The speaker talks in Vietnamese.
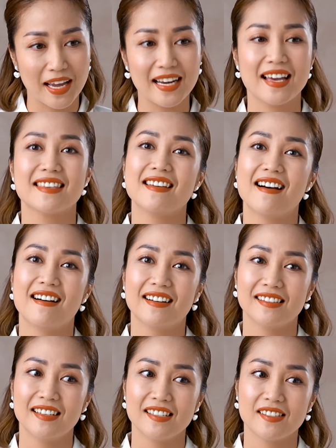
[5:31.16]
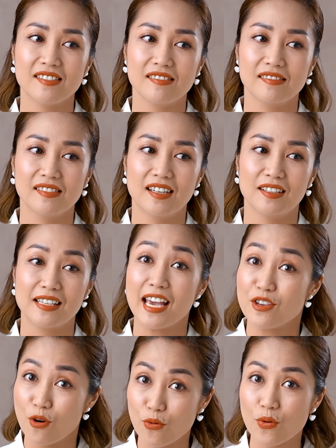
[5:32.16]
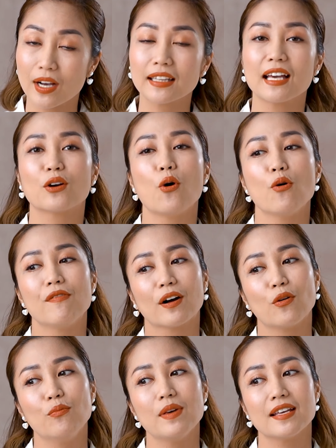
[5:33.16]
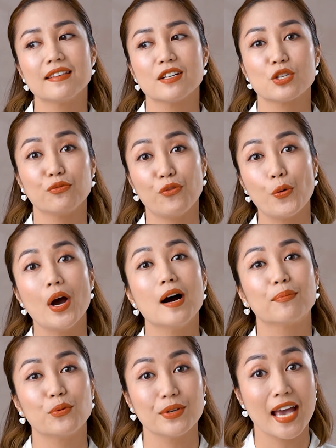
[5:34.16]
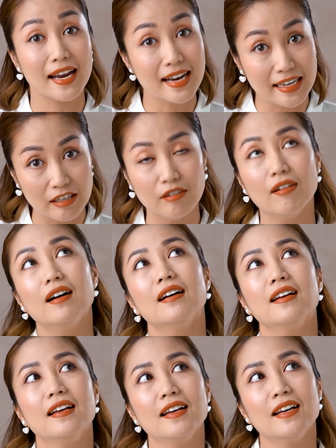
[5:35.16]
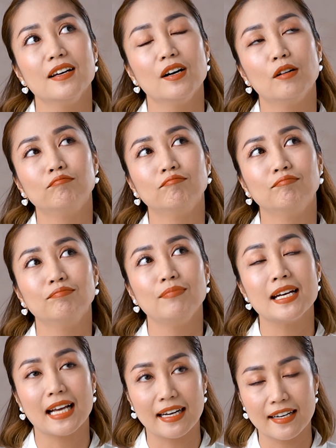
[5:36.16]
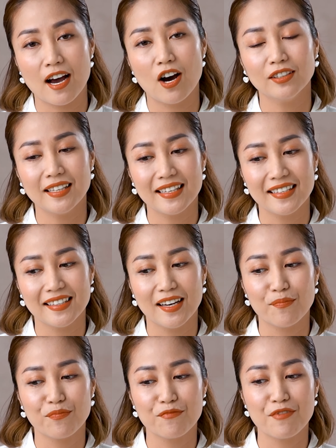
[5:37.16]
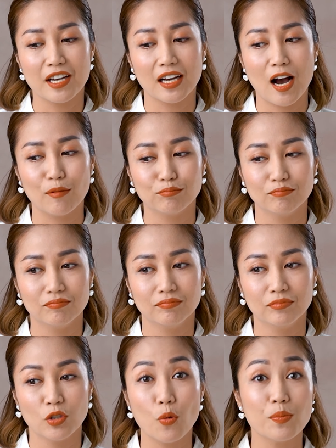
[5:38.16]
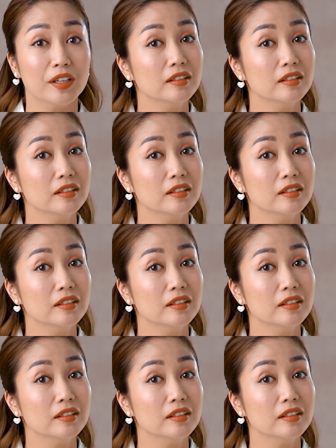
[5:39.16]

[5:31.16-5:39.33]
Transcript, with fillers: này là nhờ sự ờ, dạy dỗ của các thầy cô và cũng là nhờ sự phối hợp của gia đình nữa bên cạnh đó thì ờ, việc học ngôn